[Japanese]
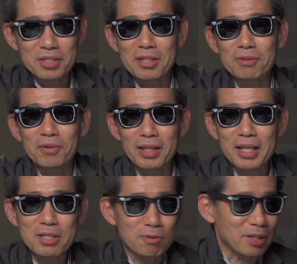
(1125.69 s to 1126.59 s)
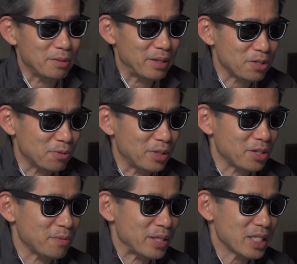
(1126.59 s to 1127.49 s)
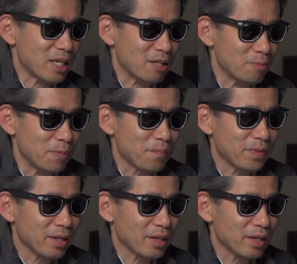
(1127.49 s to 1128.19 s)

してるので、そこは今省略しますけれども、